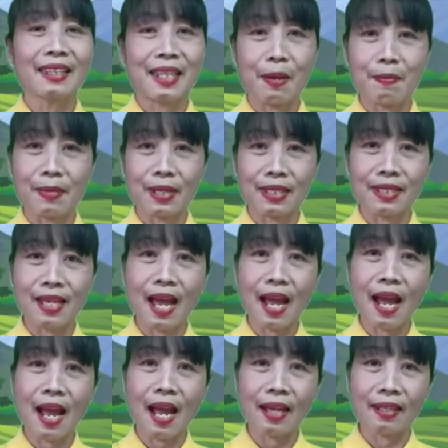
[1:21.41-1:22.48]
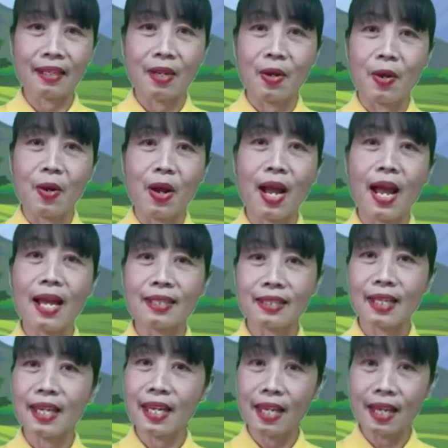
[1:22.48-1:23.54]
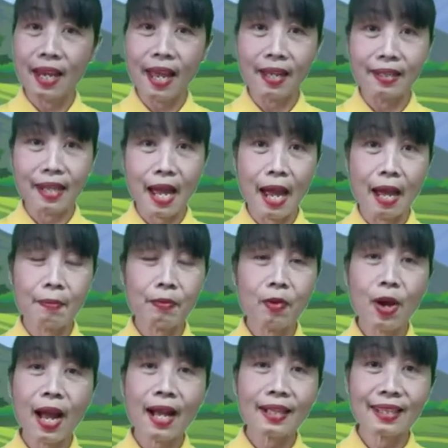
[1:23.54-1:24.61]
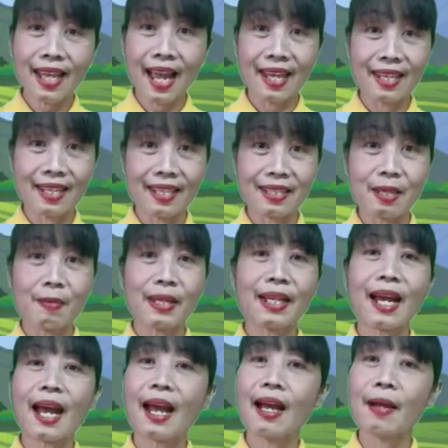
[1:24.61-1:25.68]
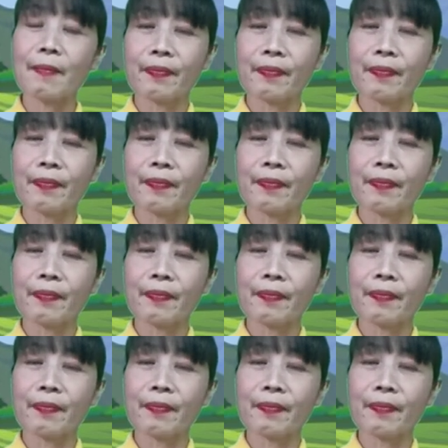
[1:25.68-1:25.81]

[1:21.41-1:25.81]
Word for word: ธรรมชาติ ก็อาจจะเห็นแหล่งน้ำกว้างใหญ่เลยใช่ไหมคะ